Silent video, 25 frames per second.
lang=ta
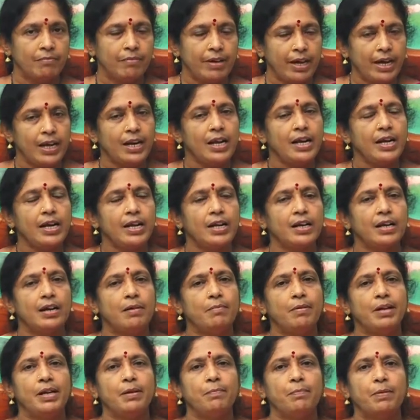வேலை என்ன
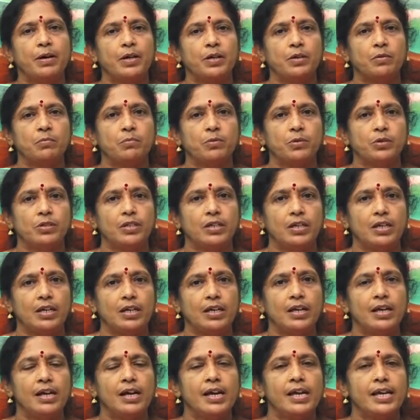அப்படின்னு பார்க்கும்போது
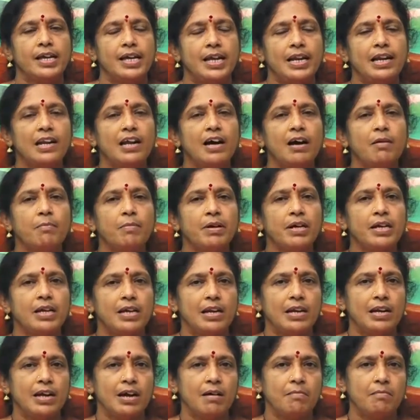இல்லாமல்
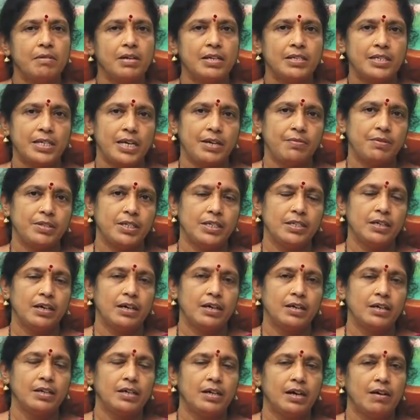இல்லாமல்
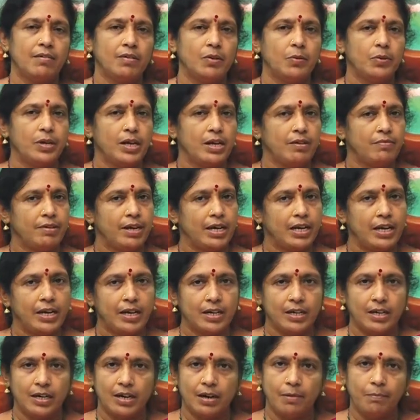செய்வதுதான் அவளுடைய வேலை
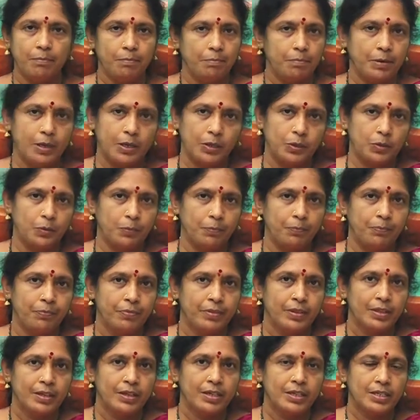என்று நாம் பார்த்தோம்
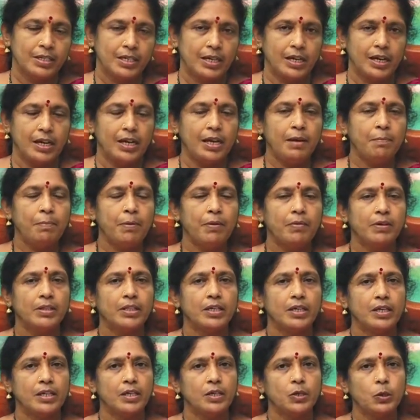சரி இப்போ
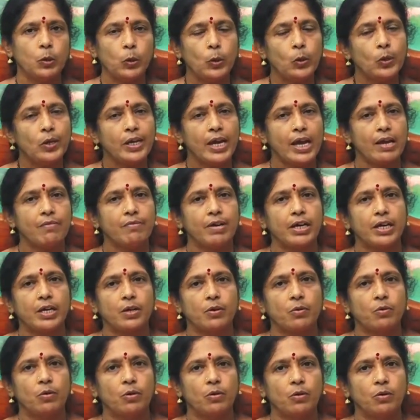வந்து கொலு ஏன்
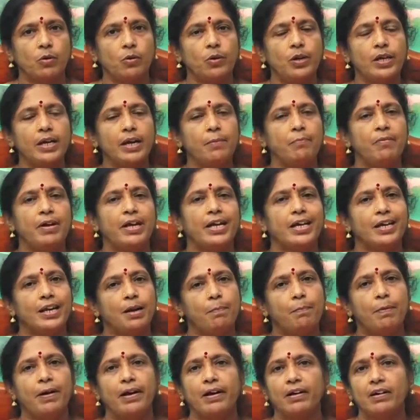வைக்கிறோம் கொலு வைக்கிற
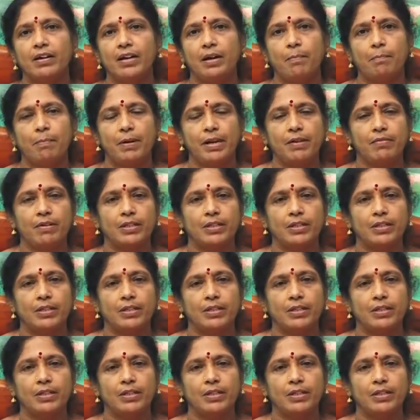பழக்கம் எப்படி